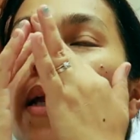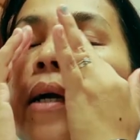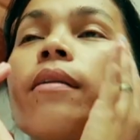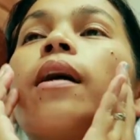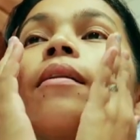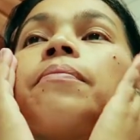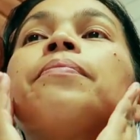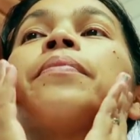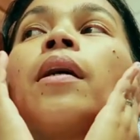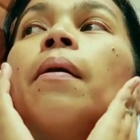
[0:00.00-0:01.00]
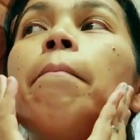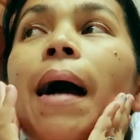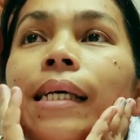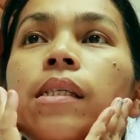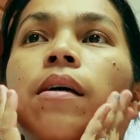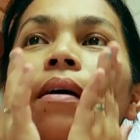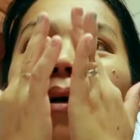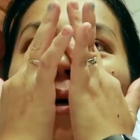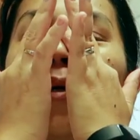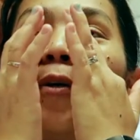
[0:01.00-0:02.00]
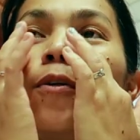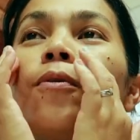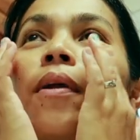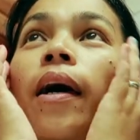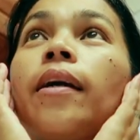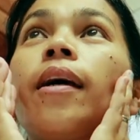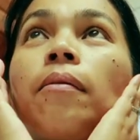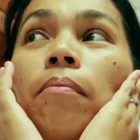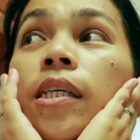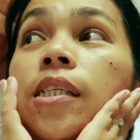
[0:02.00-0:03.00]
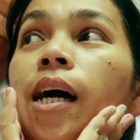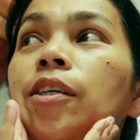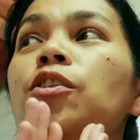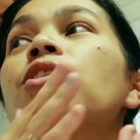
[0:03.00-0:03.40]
like that. Mask. You do like the that mask. massage.